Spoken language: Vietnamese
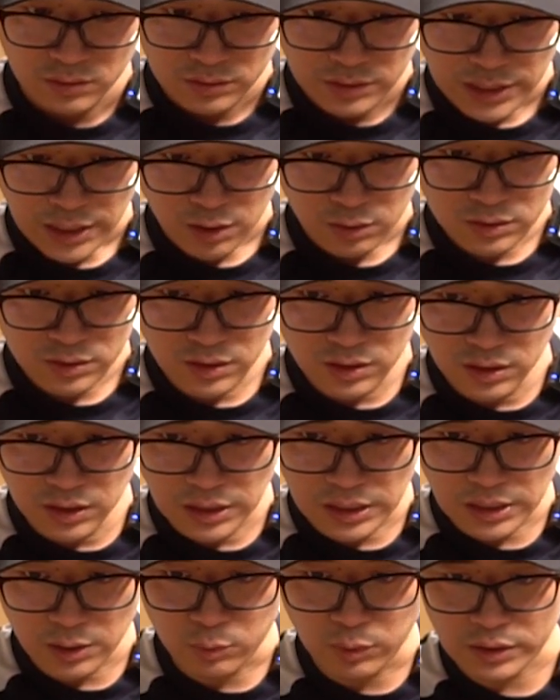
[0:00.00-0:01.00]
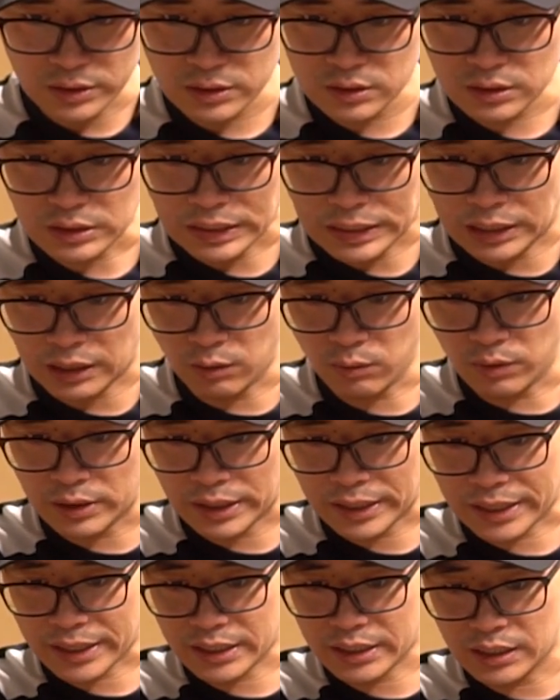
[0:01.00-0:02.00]
theo như ờ, khuyến cáo của
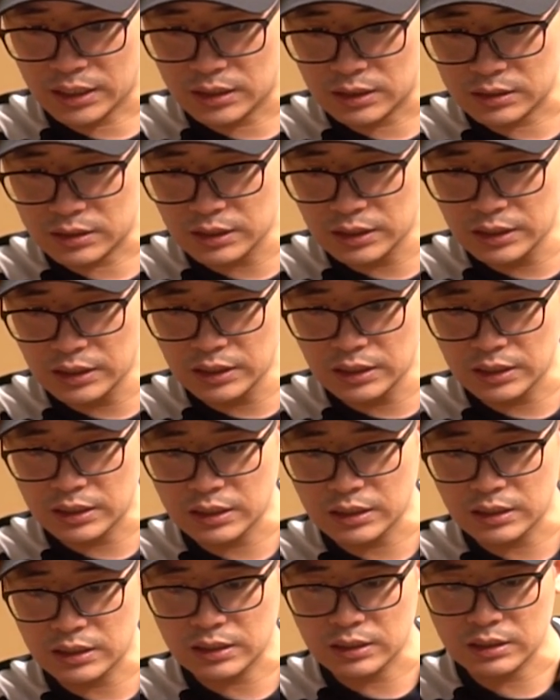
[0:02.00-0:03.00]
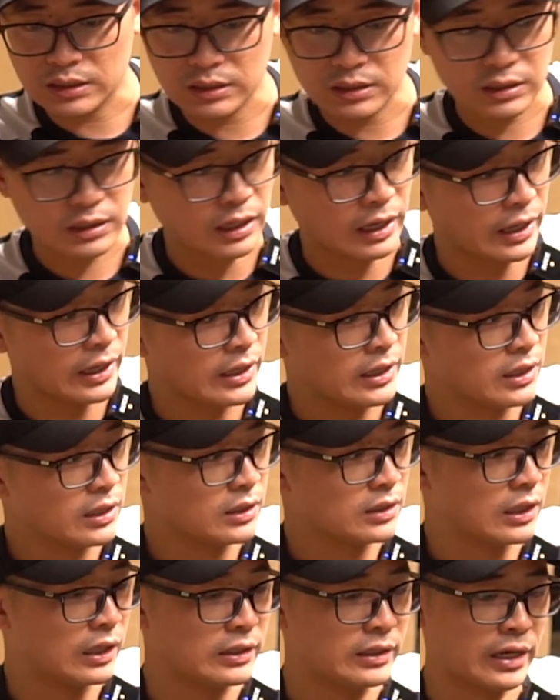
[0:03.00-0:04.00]
hãng ấy, thì
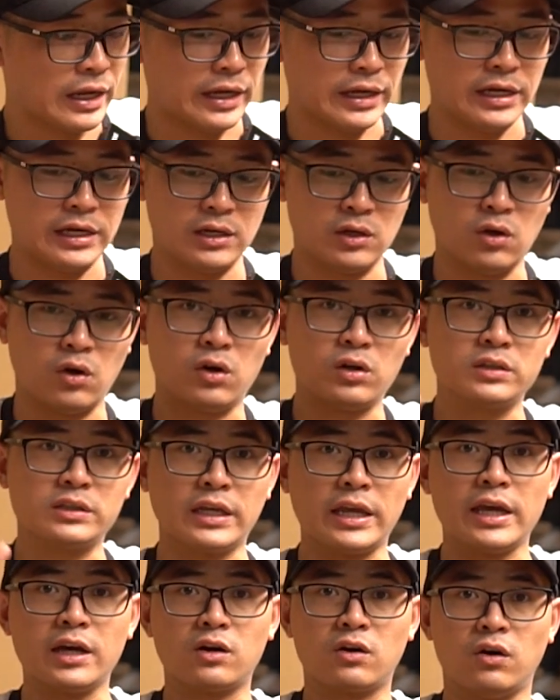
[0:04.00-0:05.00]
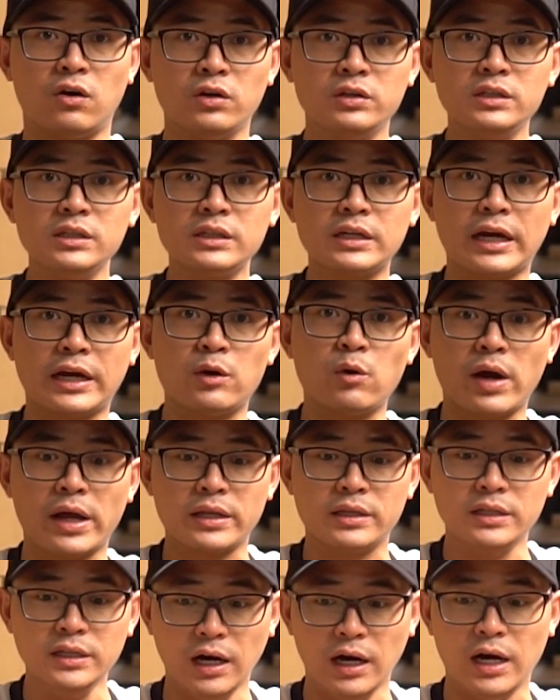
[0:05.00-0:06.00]
cái cần này nó sẽ có những cái đoạn
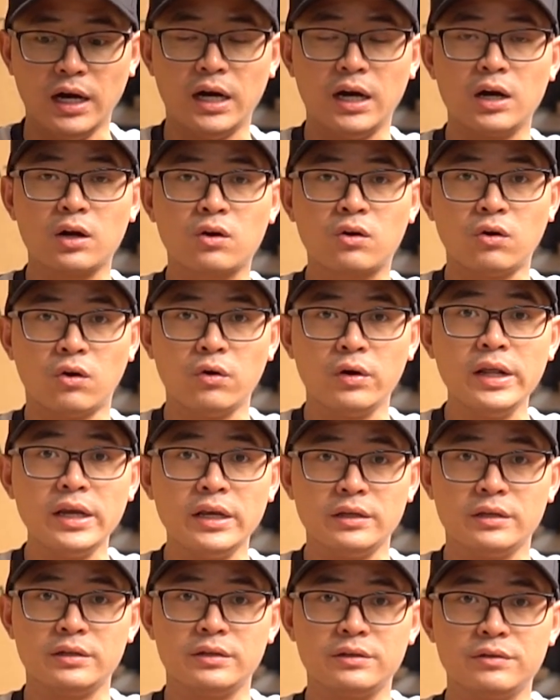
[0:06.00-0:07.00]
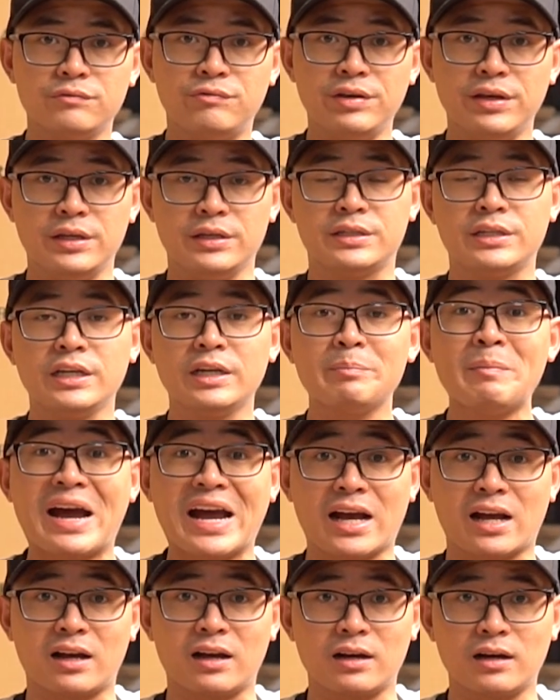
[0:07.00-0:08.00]
nhựa cố định vị trí
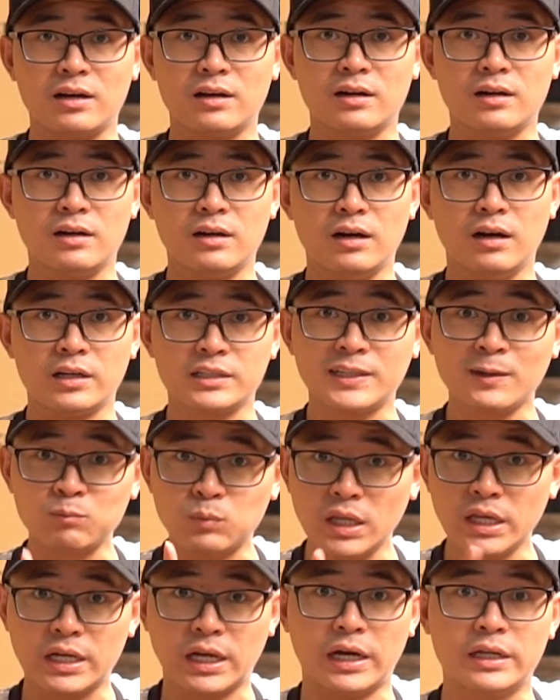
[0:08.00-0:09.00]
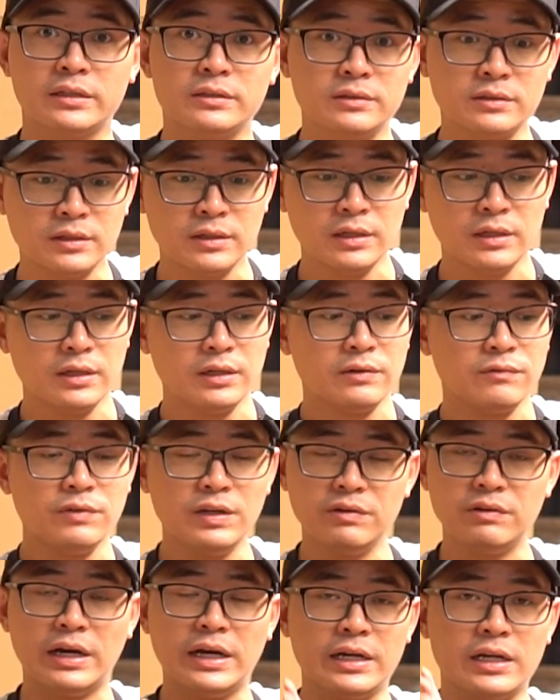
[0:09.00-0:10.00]
bạc ở trong ti cần
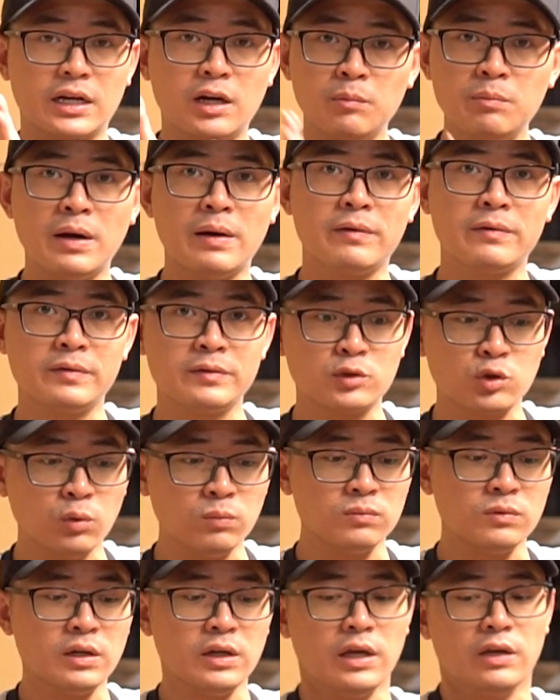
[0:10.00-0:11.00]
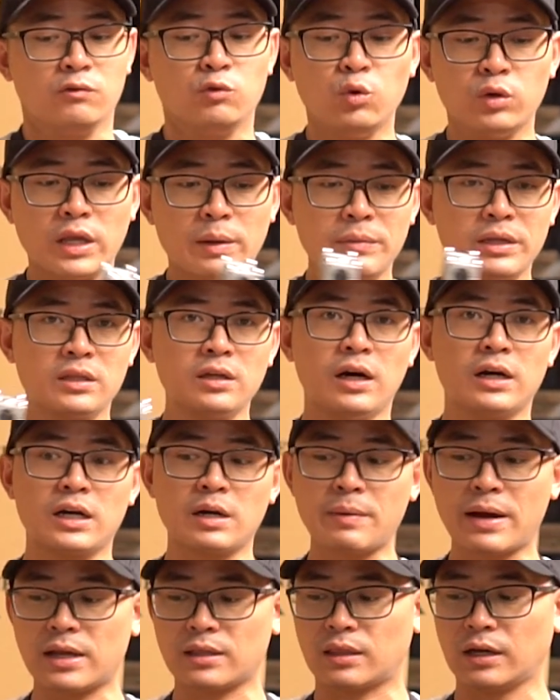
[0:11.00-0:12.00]
vì vậy không bao giờ dung ví dụ như bình thường
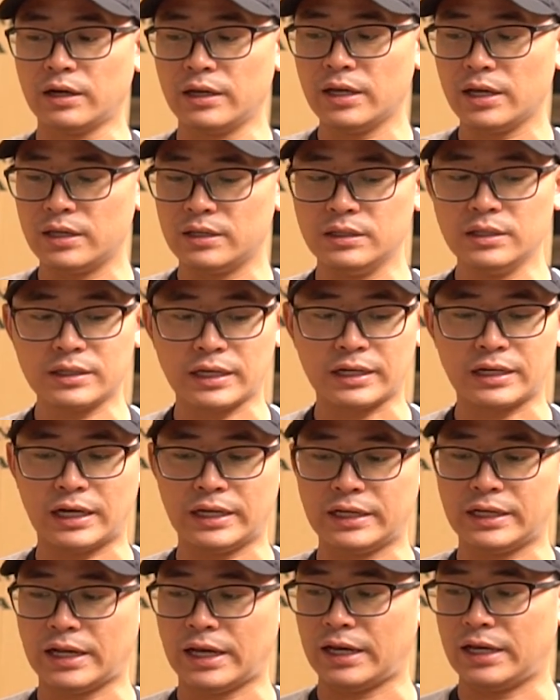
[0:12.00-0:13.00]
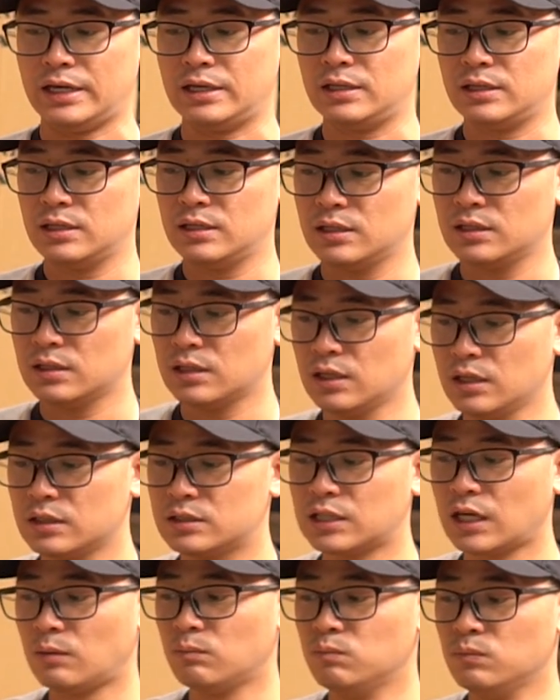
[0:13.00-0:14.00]
các bạn thấy ấy, những cái cần này này thì
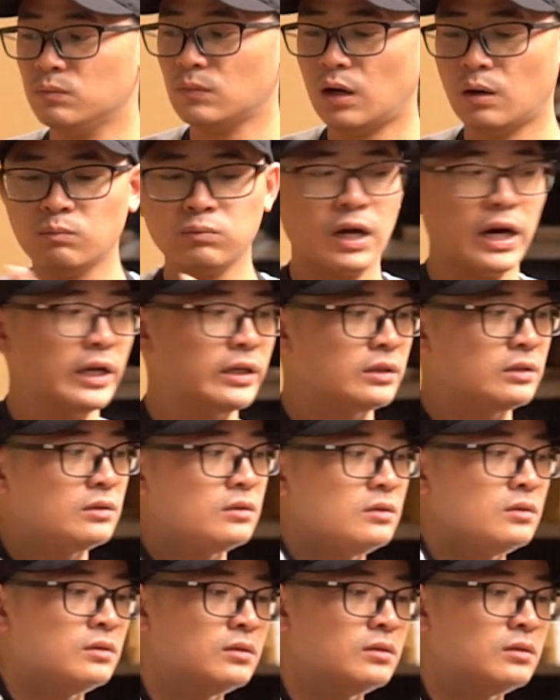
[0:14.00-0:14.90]
trong ống cần